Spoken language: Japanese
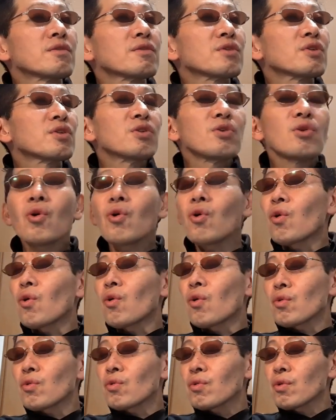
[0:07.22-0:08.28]
昨日、
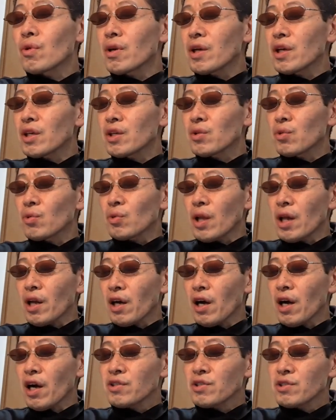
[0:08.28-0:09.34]
えっ、ー、とね、
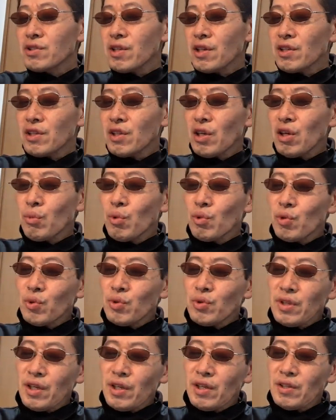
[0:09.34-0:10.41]
外出先から戻っ
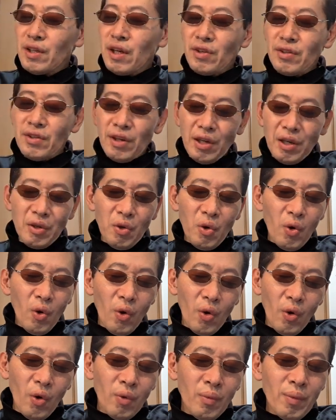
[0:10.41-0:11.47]
てきたんだけ
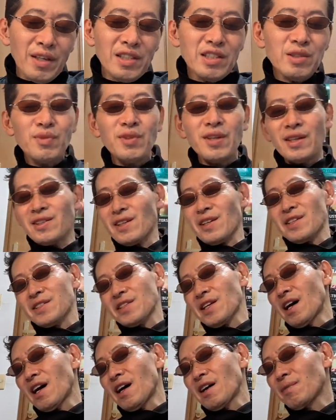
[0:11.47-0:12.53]
ど、まあ、いつもだったら
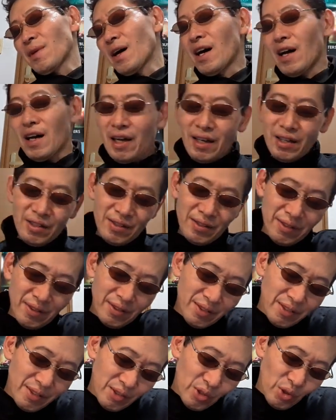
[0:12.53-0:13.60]
さ、まあ、
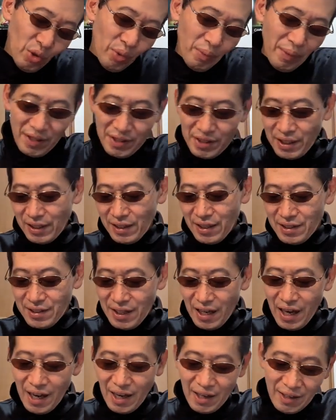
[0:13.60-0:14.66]
そうめんつけて
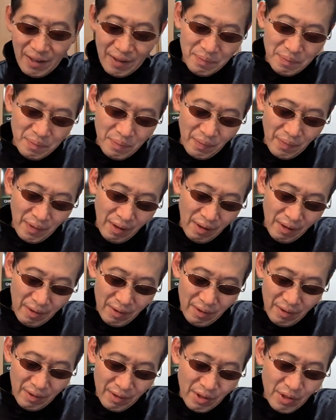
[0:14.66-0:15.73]
さ、
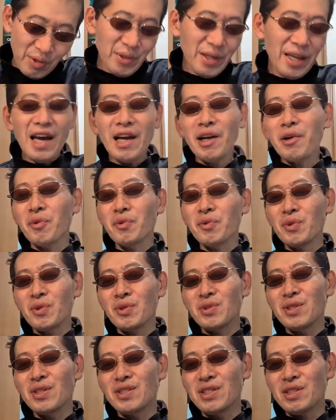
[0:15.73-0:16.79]
すぐエアコンの
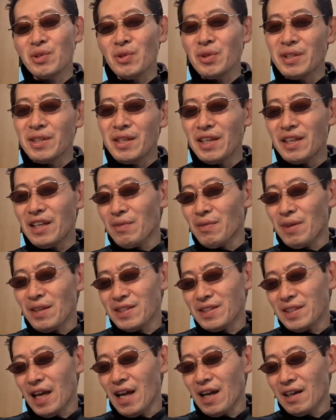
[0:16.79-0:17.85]
スイッチを入れてま
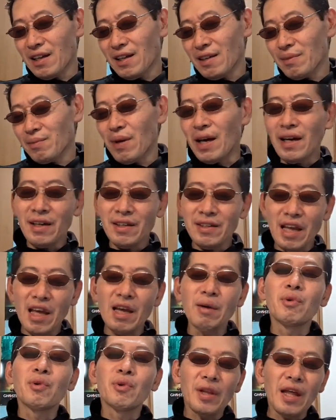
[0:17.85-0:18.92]
した。まあ、
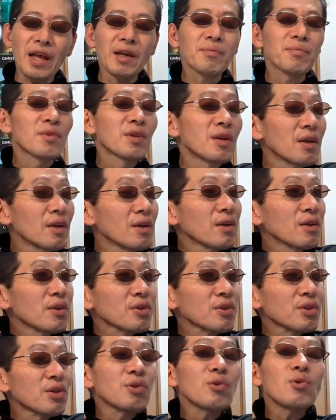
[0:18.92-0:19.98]
冷房ね。
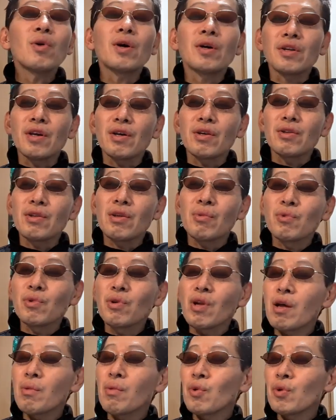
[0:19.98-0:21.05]
昨日はね、でも
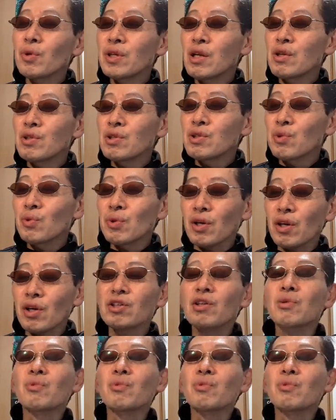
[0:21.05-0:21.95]
冷房入れる必要なかった